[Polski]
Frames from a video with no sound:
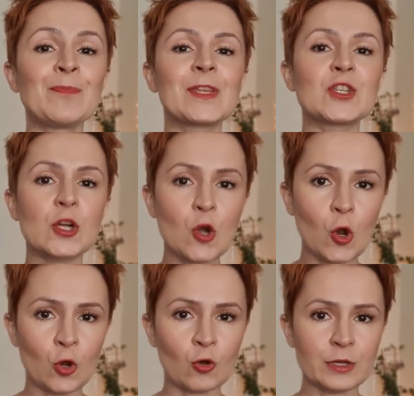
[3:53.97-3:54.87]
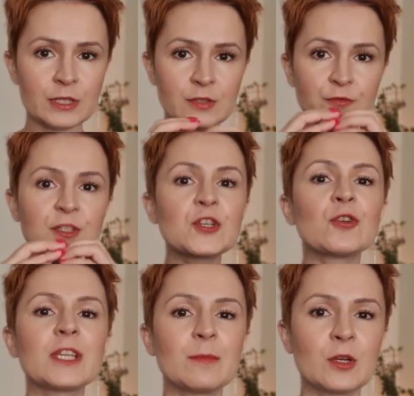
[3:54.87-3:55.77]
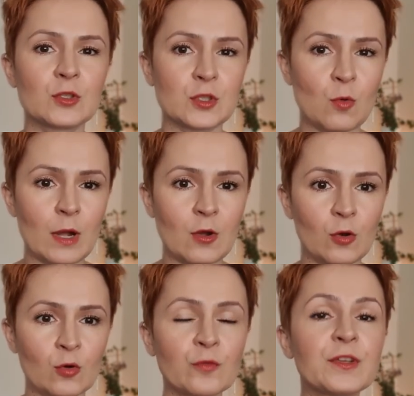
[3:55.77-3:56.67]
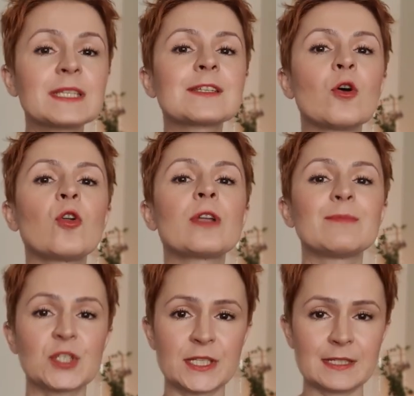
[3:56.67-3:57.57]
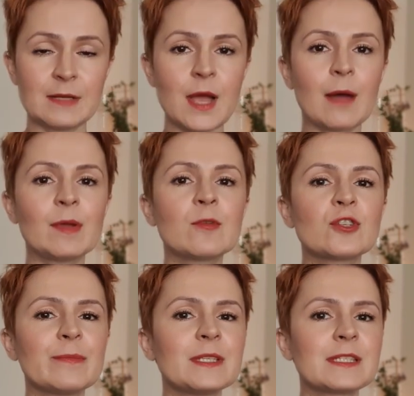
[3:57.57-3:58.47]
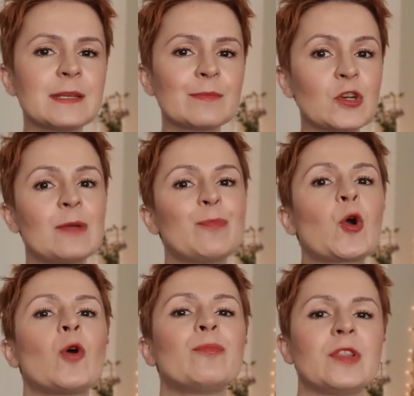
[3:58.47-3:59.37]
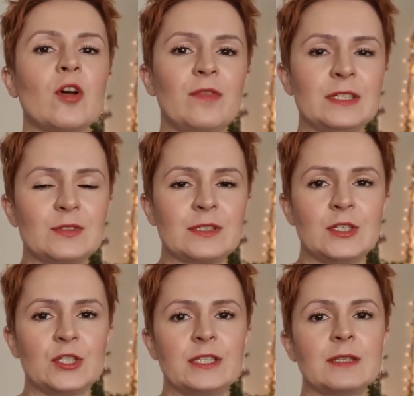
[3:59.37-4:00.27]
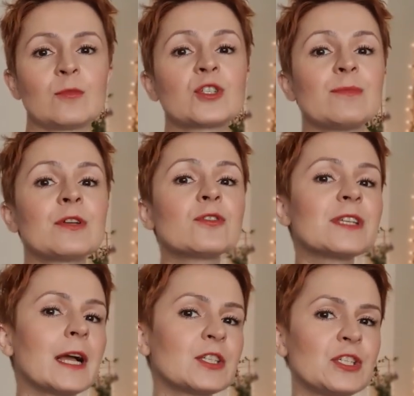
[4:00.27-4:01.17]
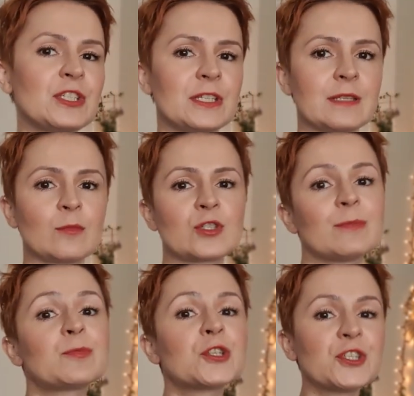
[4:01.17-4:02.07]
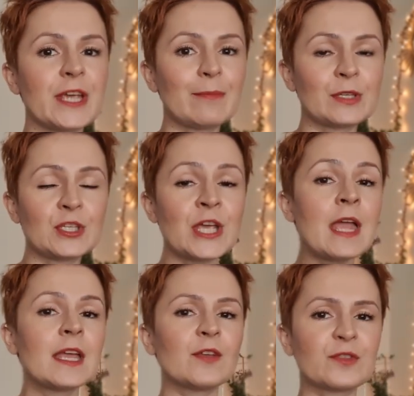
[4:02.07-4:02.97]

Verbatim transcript: że kolor, gdy wyciągniemy go z koła kolorów, jest kolorem czystym, a my możemy z nim trochę pokombinować. To znaczy jeden możemy rozjaśnić, jeden możemy przyciemnić i w